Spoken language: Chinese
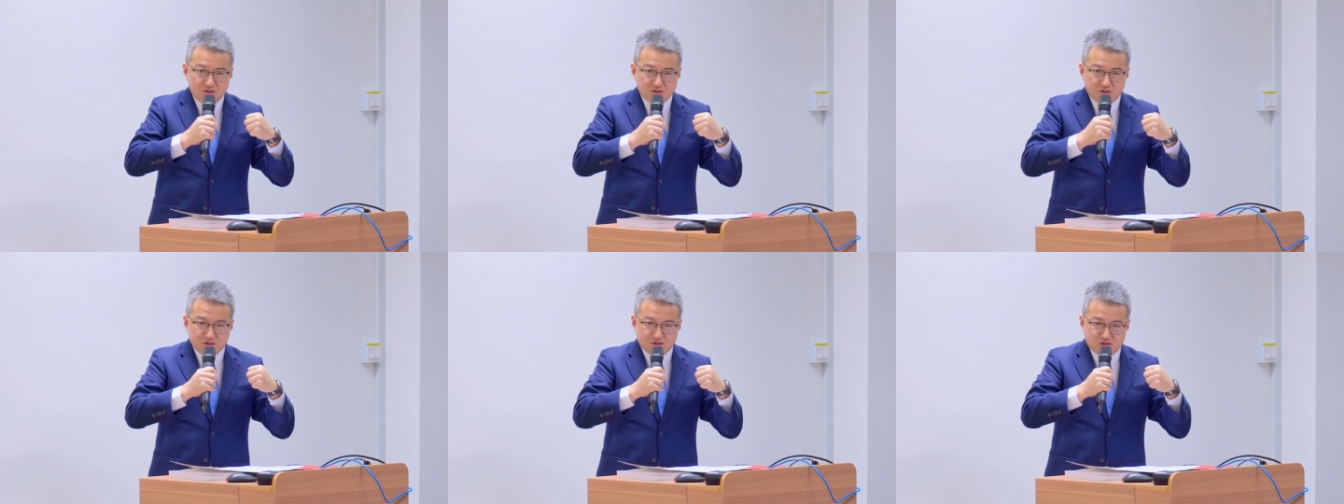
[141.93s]

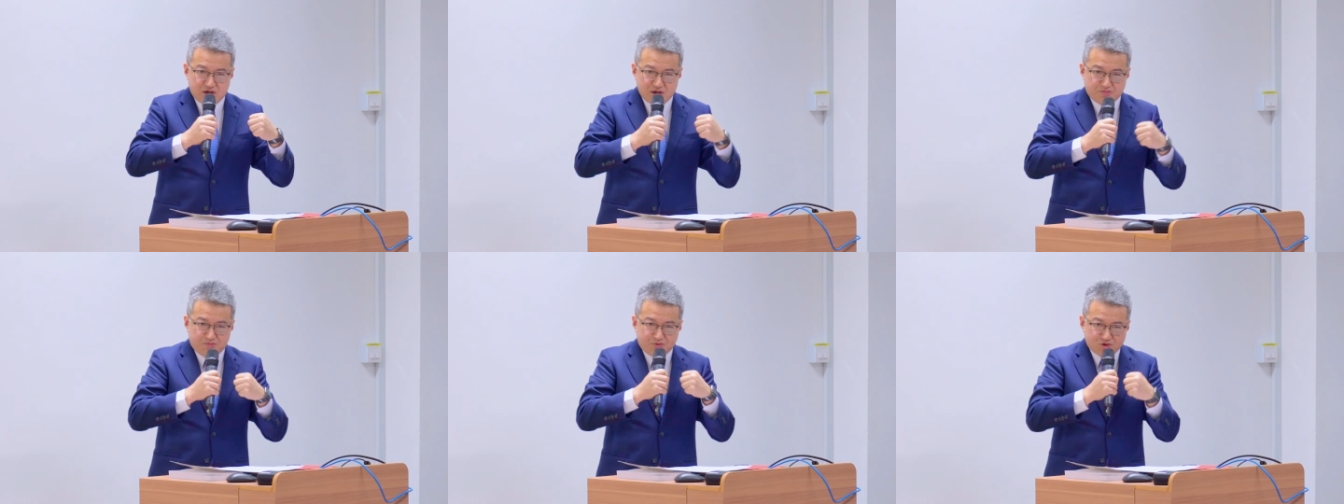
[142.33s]
的，
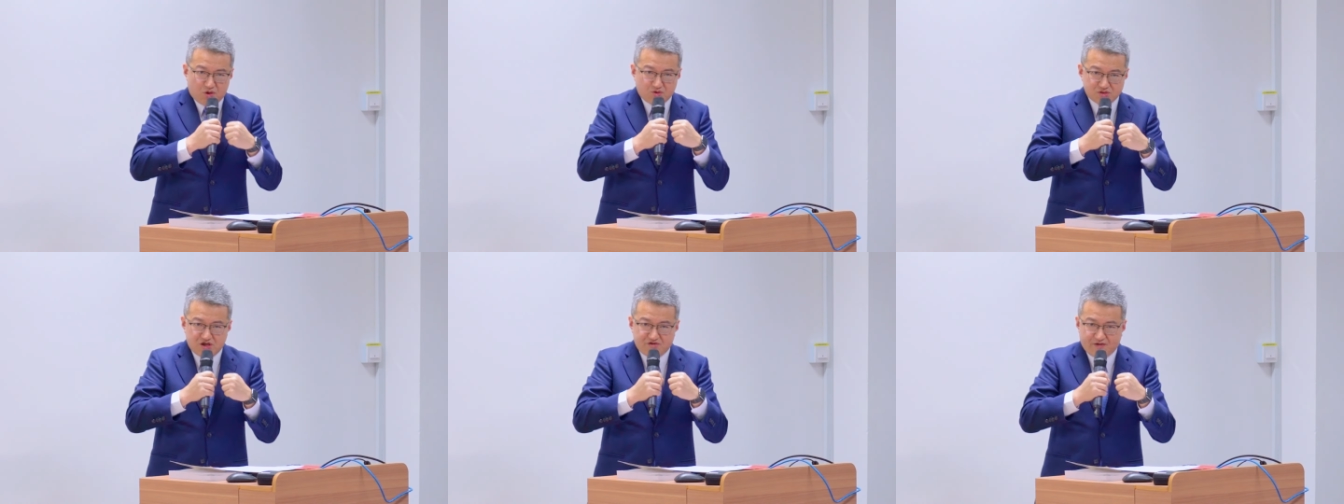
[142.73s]
在不
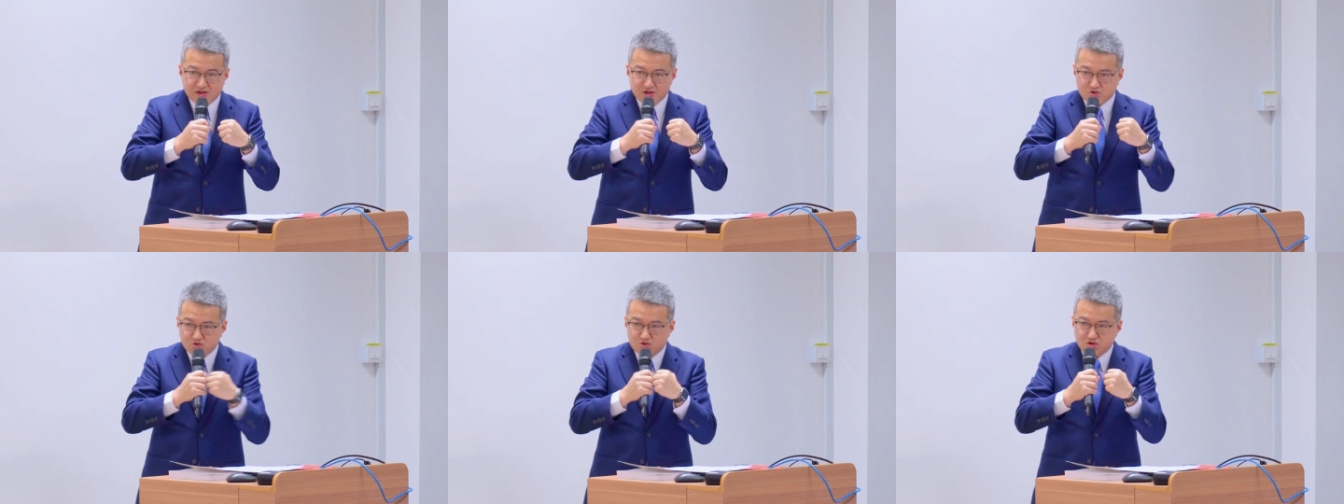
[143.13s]
同地方
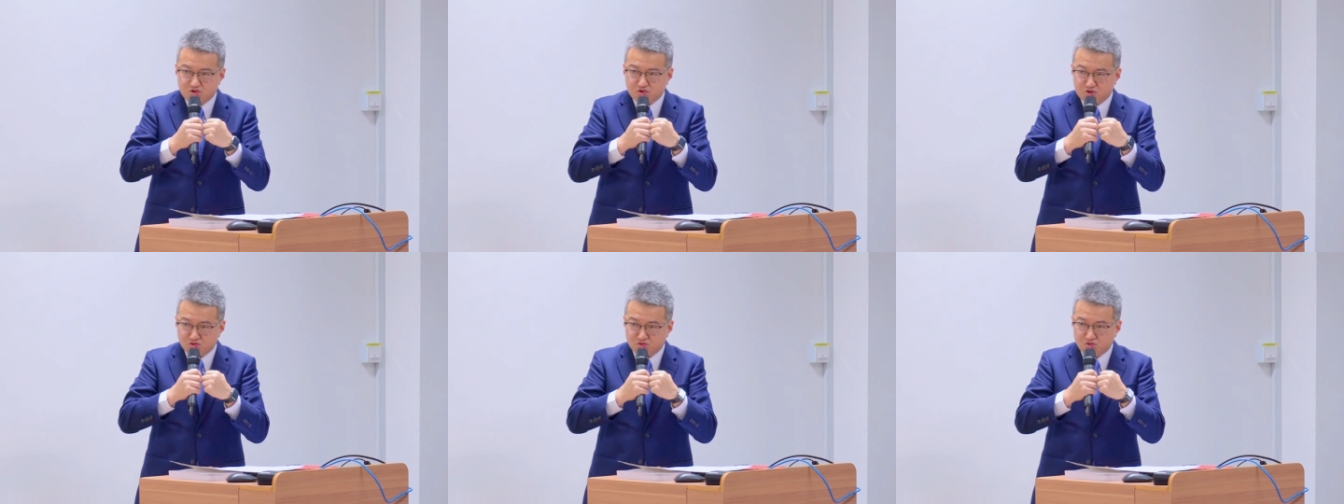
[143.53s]
的族群
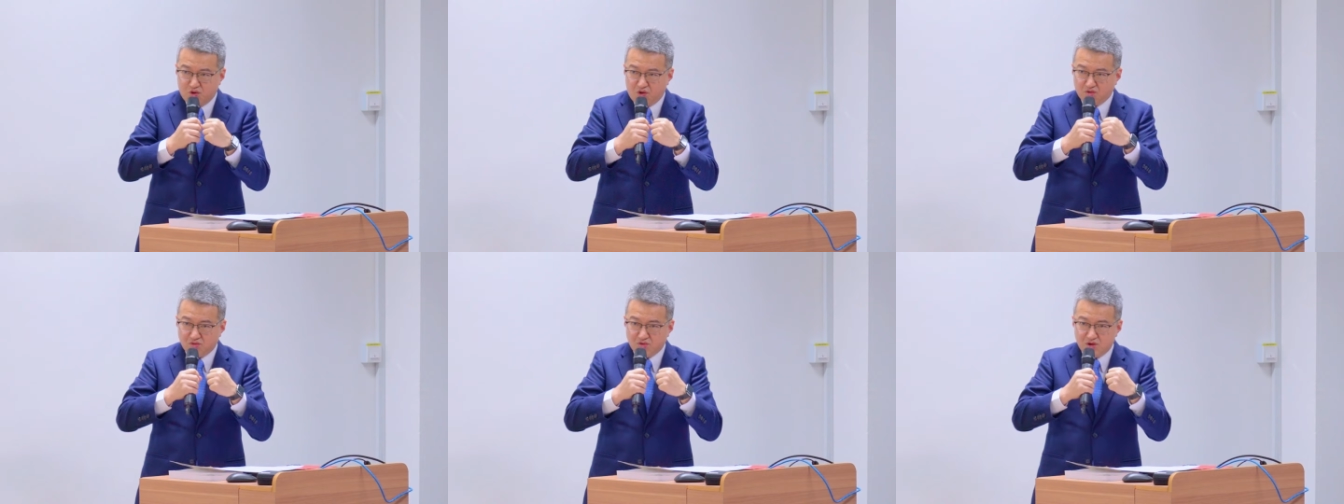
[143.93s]
冲突过
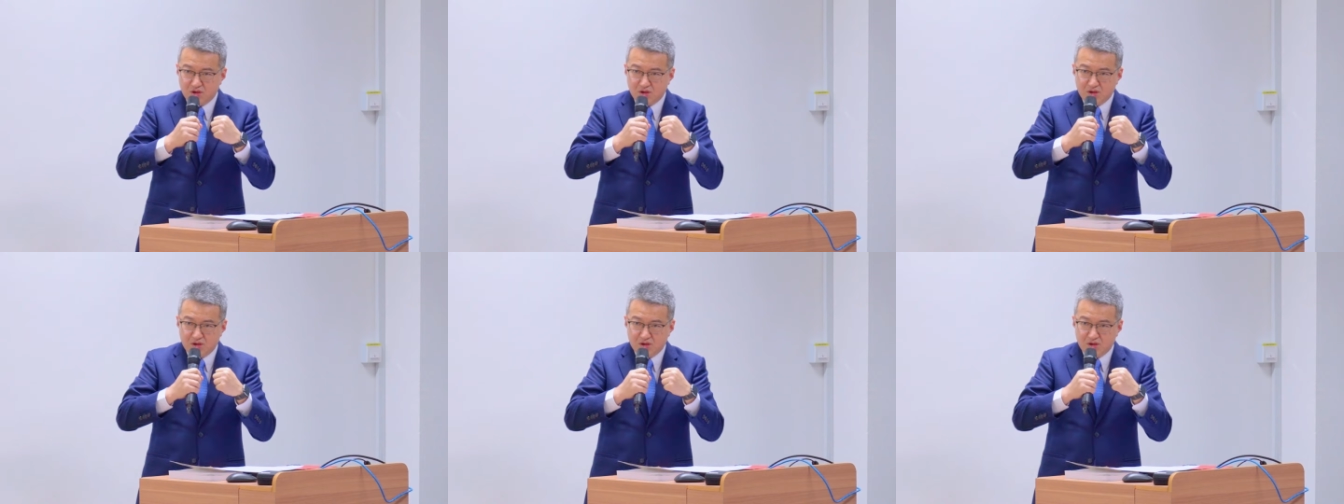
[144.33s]
后，